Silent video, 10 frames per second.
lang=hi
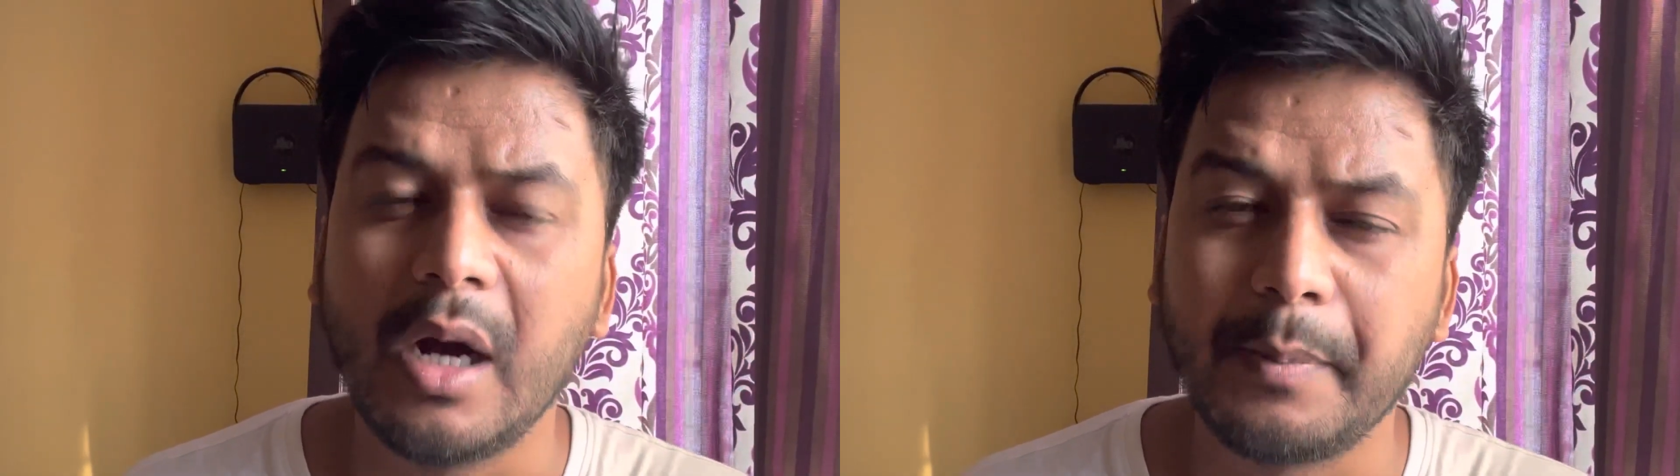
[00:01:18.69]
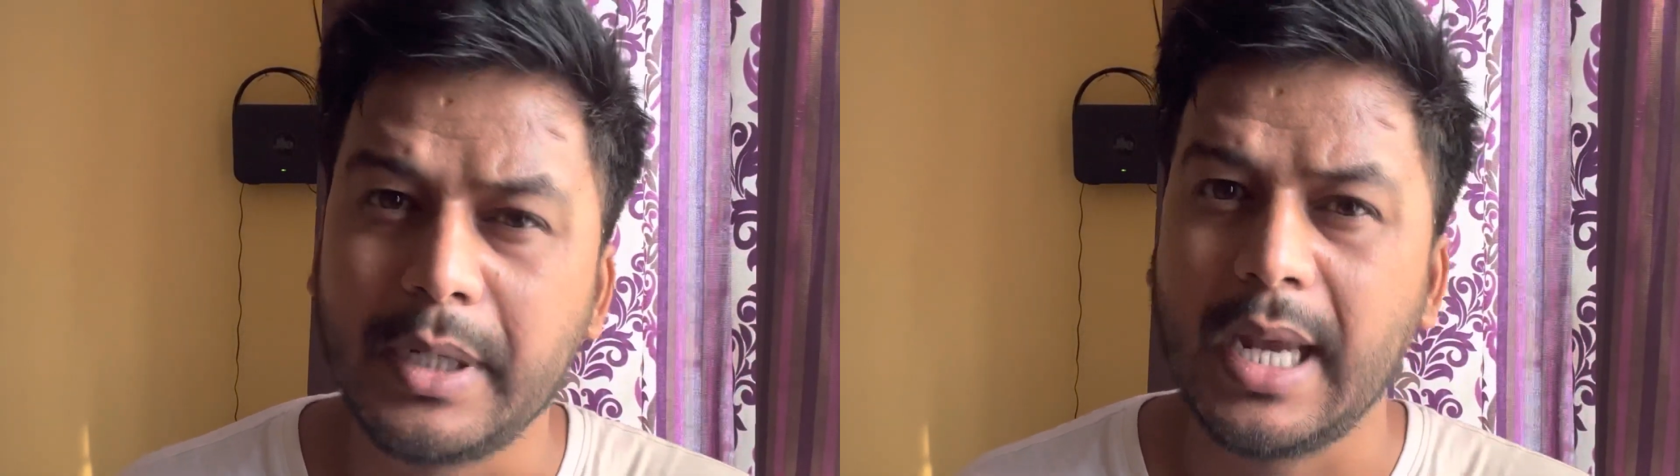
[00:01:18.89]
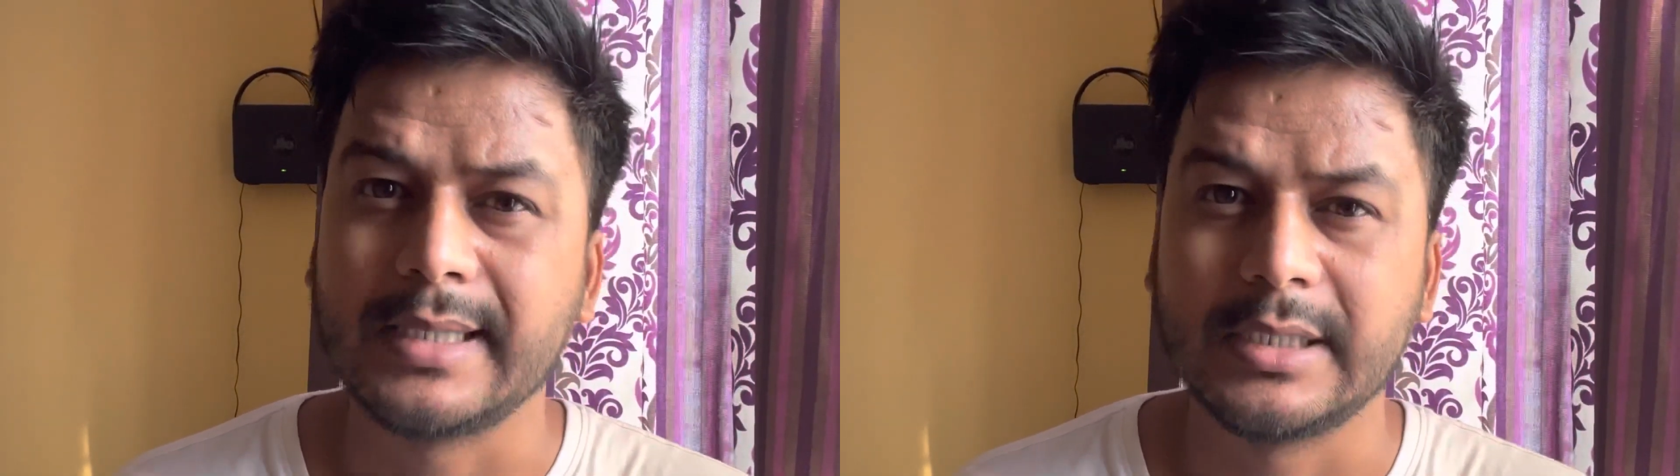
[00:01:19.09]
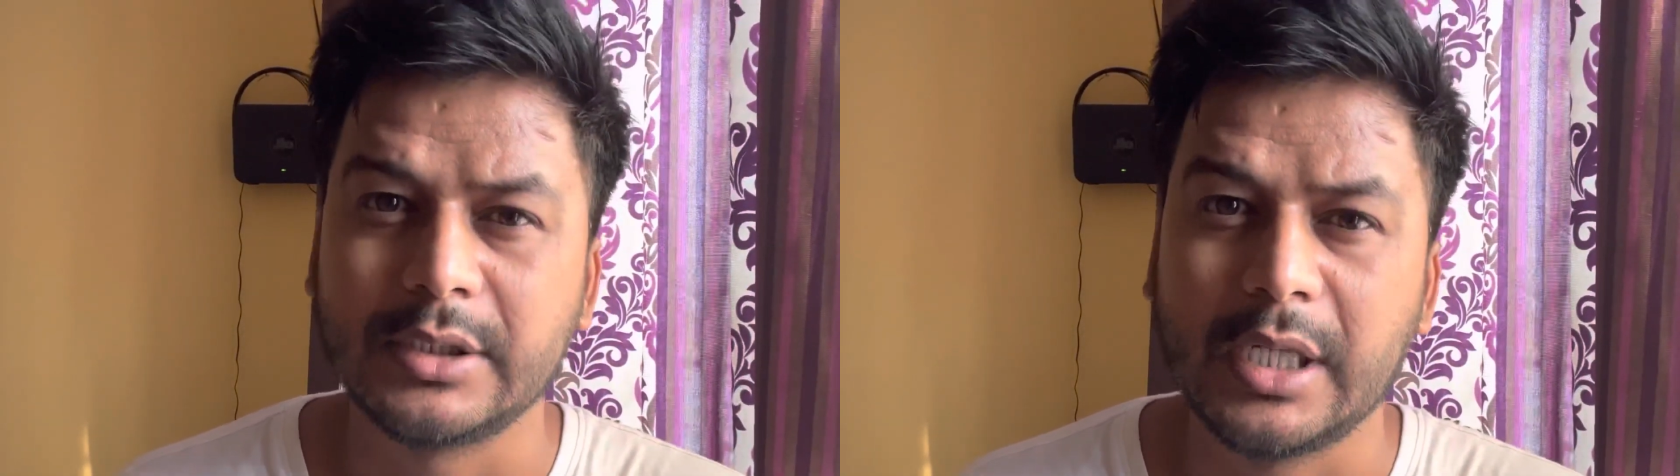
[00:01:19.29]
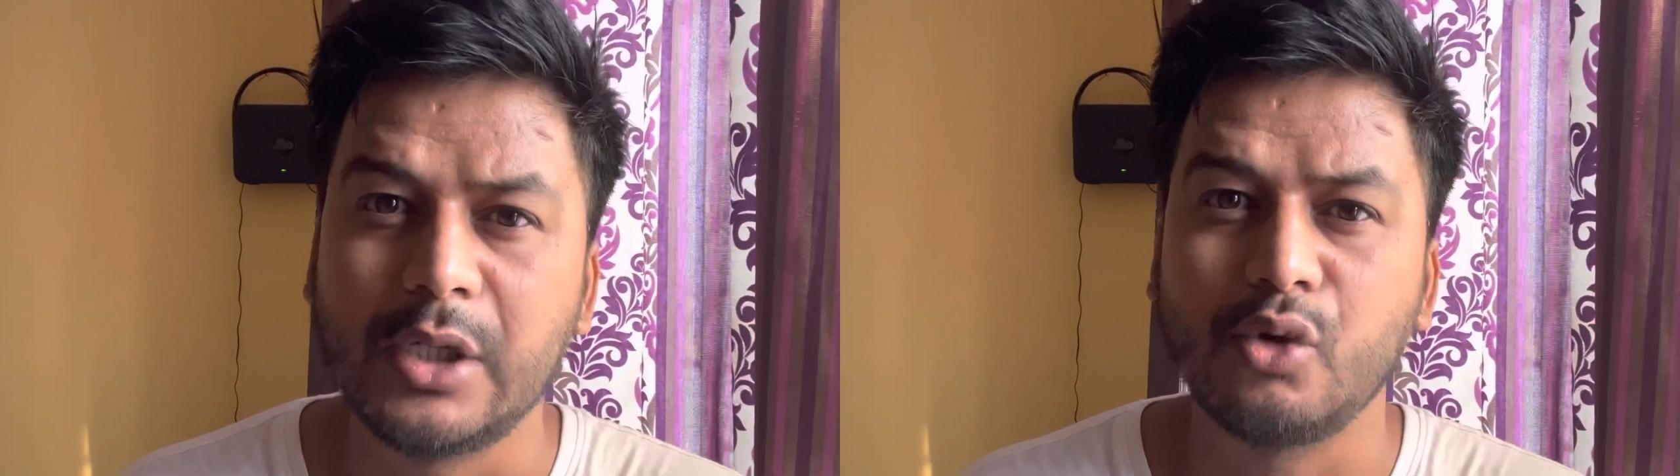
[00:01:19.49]
आपकी
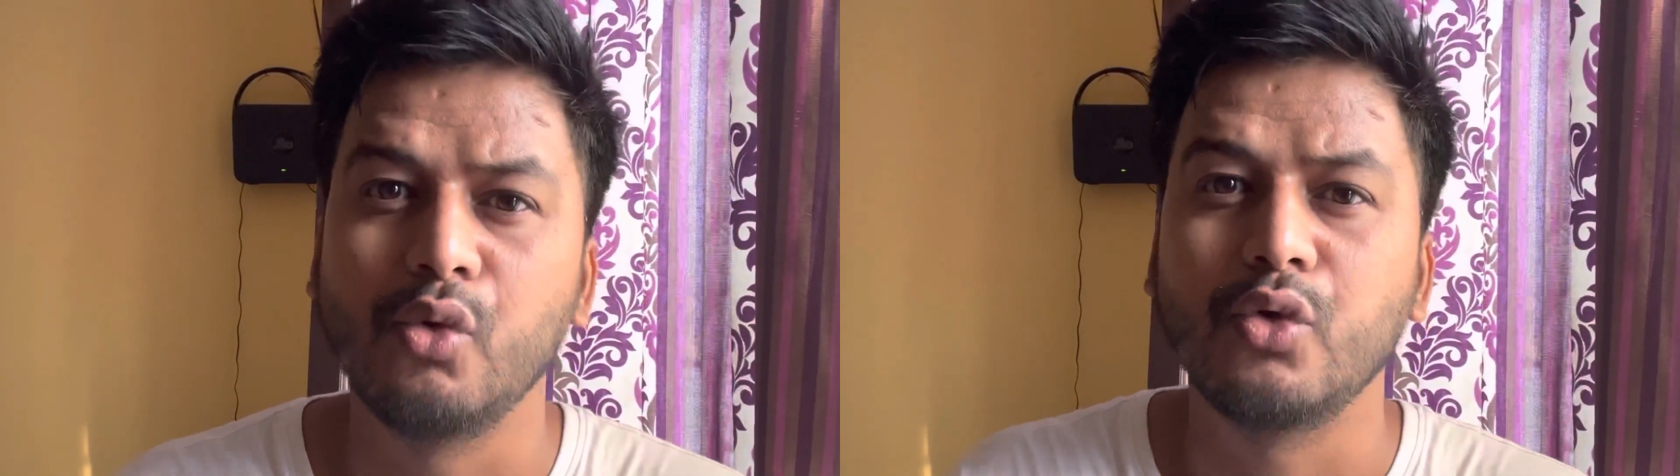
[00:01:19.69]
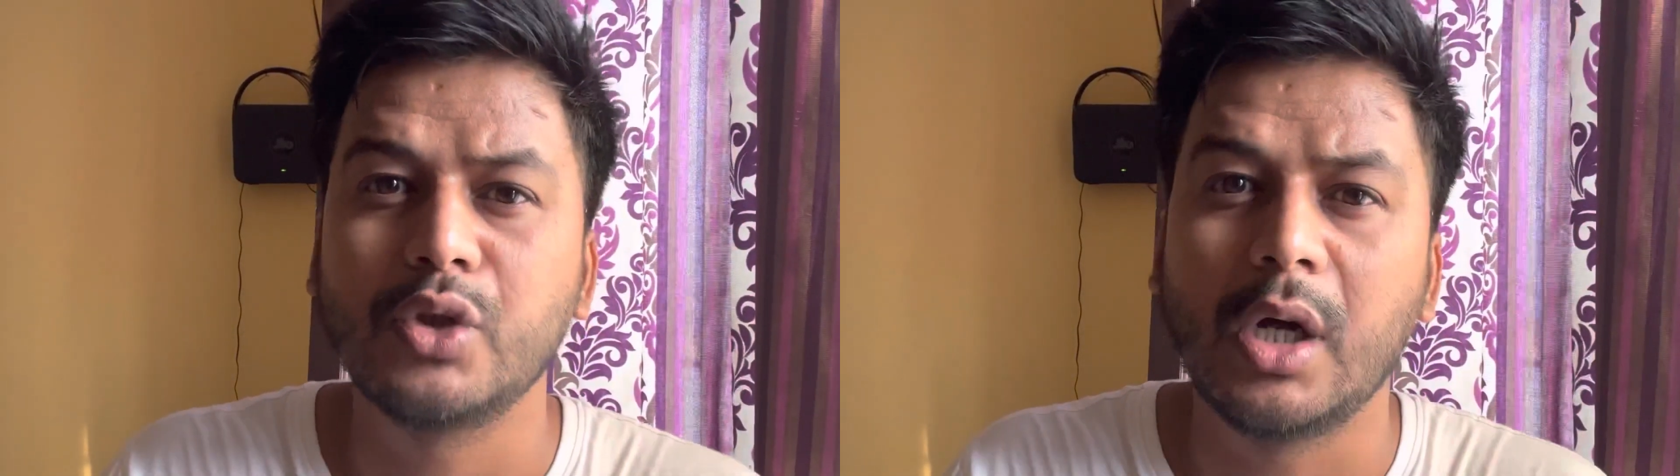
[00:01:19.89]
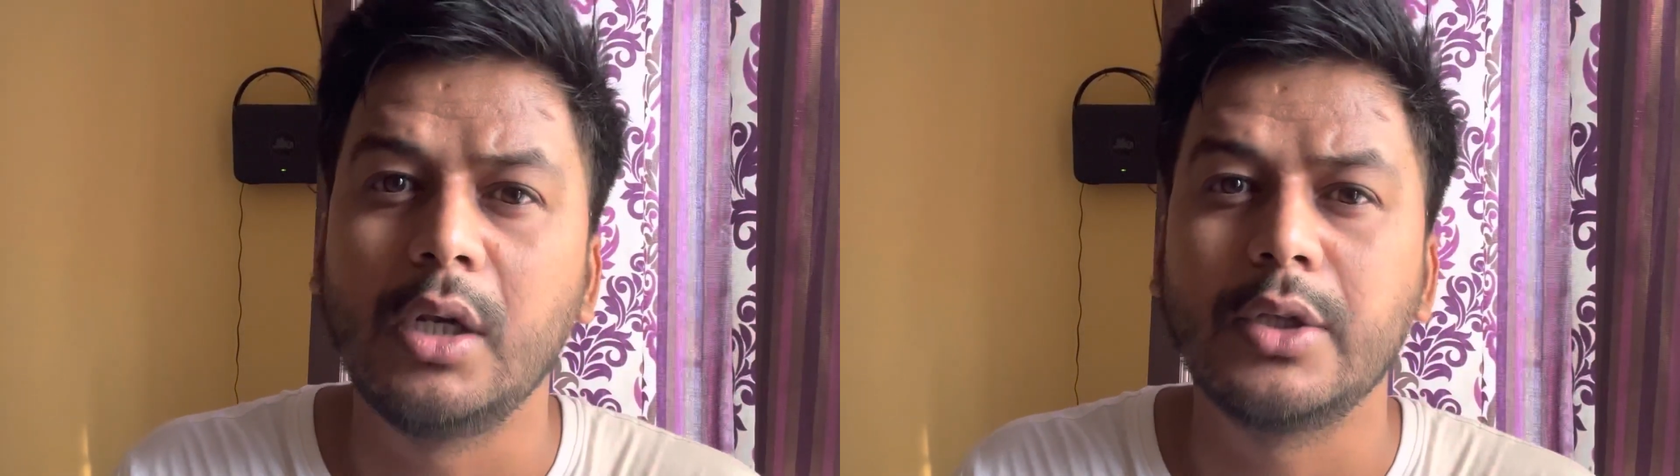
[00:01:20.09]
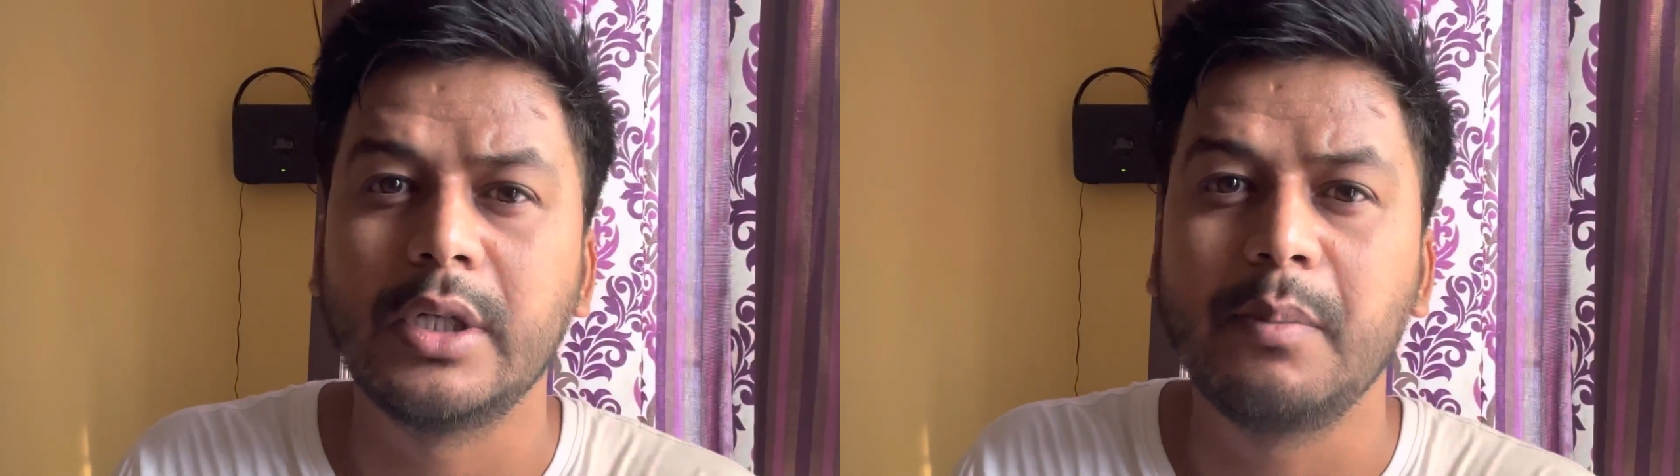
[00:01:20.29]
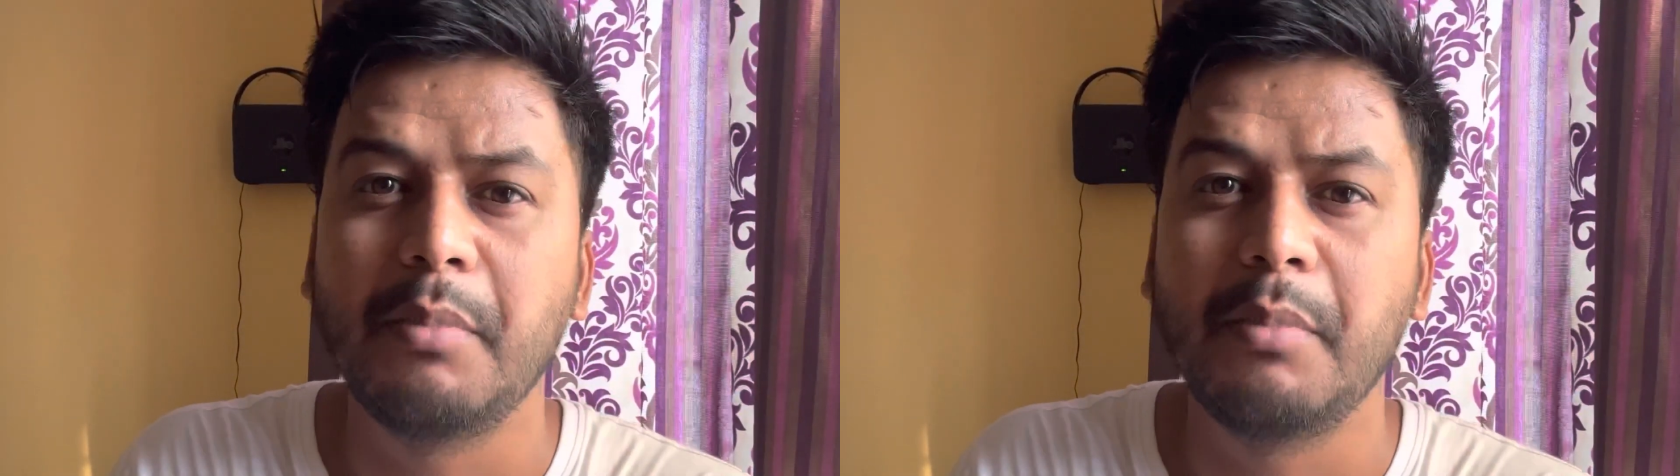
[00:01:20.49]
एक्सरसाइज को 40 से